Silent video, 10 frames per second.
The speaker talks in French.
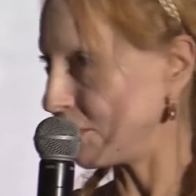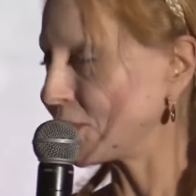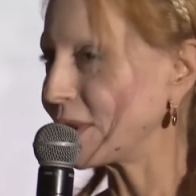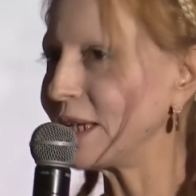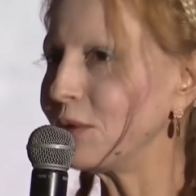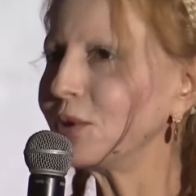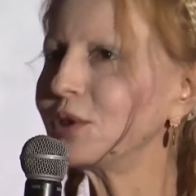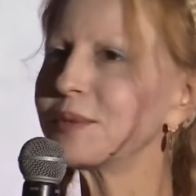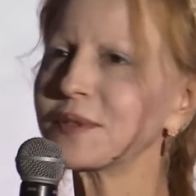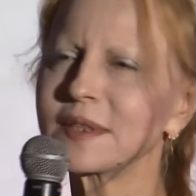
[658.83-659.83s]
pendant les
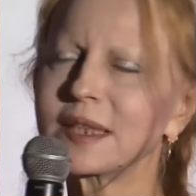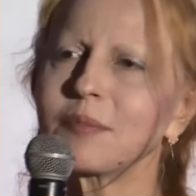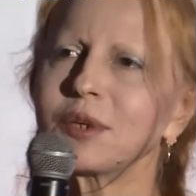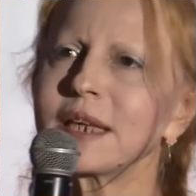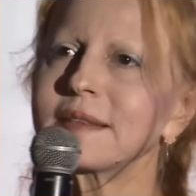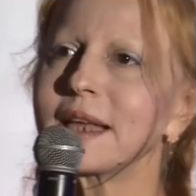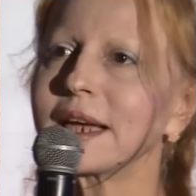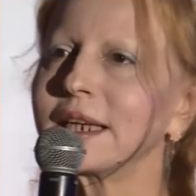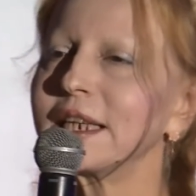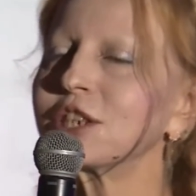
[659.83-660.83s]
laudes, puisque c'est un
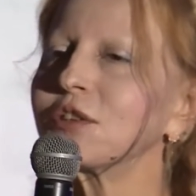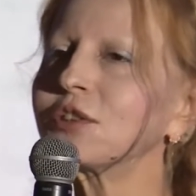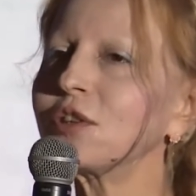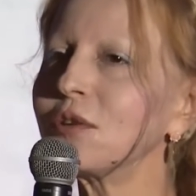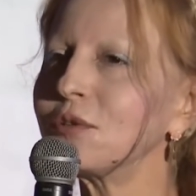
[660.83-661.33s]
monastère, et j'entends